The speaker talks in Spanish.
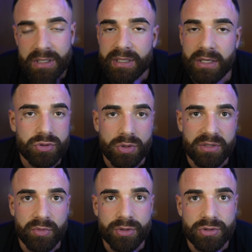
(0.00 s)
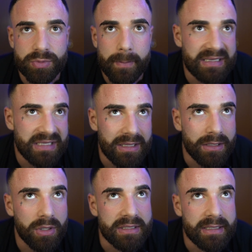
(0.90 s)
Y en los últimos
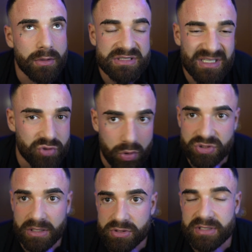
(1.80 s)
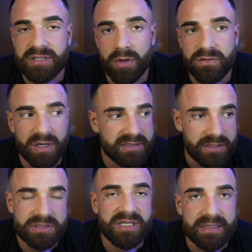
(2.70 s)
25 que tengo, este, todos los años que he estado fuera, ha
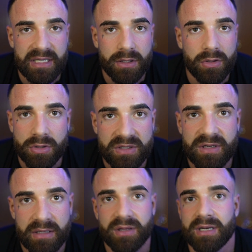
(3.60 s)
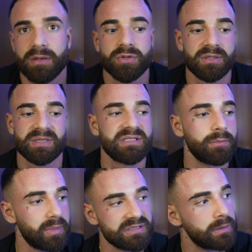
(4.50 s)
sido esta habitación, con diferencia el donde más
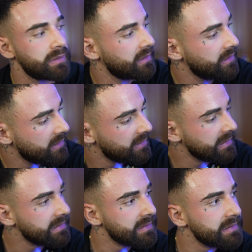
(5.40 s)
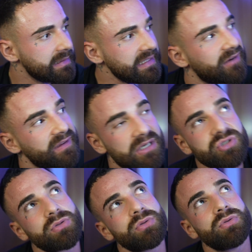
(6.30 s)
tiempo he pasado. Y al final
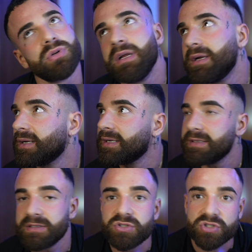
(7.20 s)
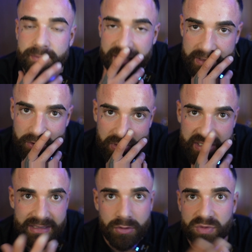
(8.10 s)
son, yo siempre digo, ¿no?
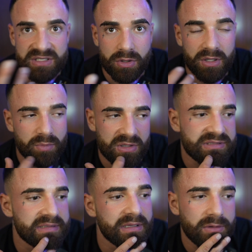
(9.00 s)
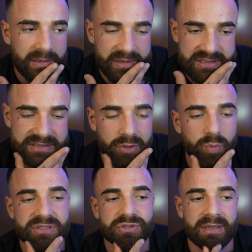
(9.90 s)
aquí tengo un desorden, porque esta habitación a veces la tengo
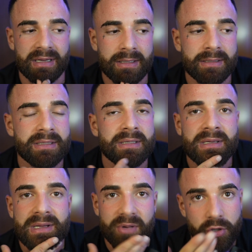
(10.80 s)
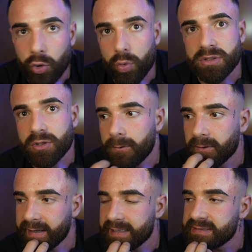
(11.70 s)
muy desordenada, pero yo encuentro
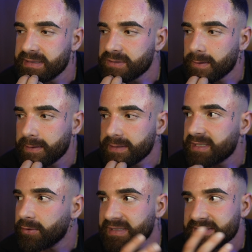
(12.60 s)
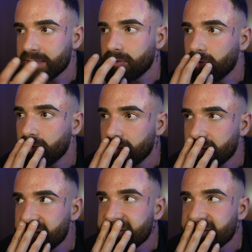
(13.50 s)
orden en ese desorden, sé dónde está todo.